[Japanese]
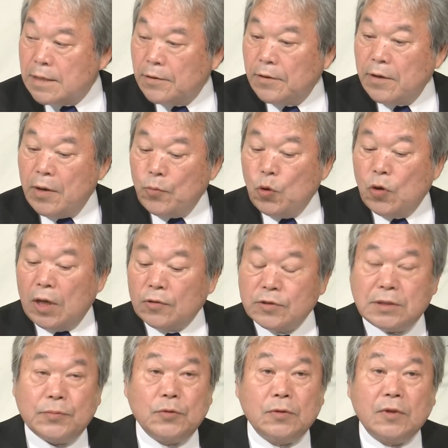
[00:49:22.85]
これはもうあの
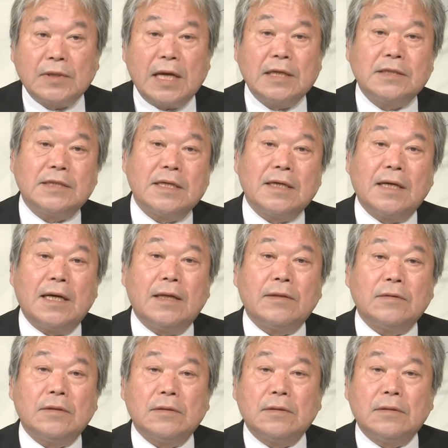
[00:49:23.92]
自分の体制が